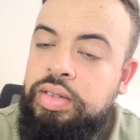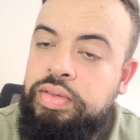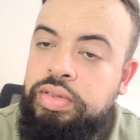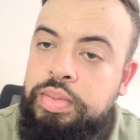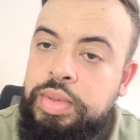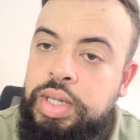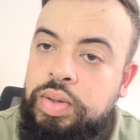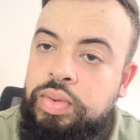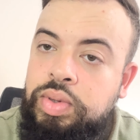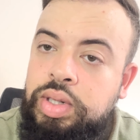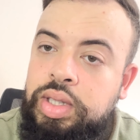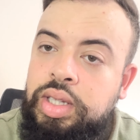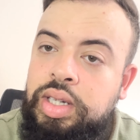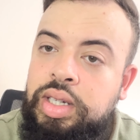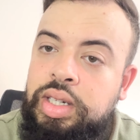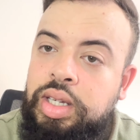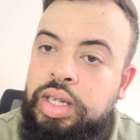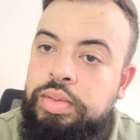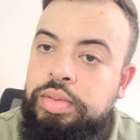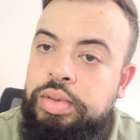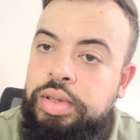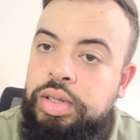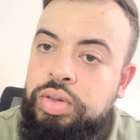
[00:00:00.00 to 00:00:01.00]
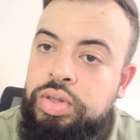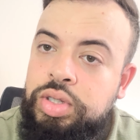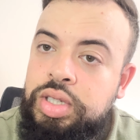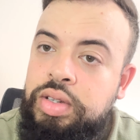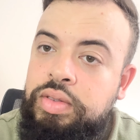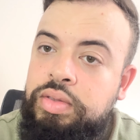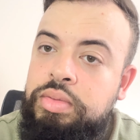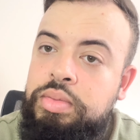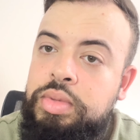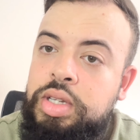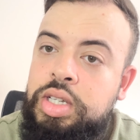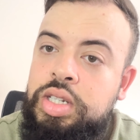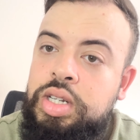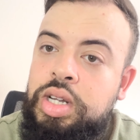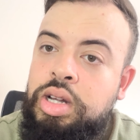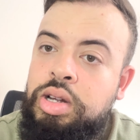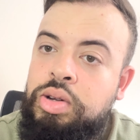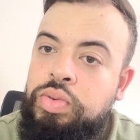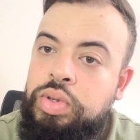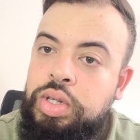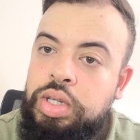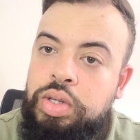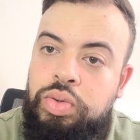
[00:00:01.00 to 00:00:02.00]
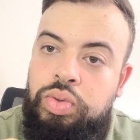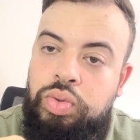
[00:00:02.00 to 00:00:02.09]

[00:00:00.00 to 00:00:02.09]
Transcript: في المية وطني خمسة وعشرين في المية جهوي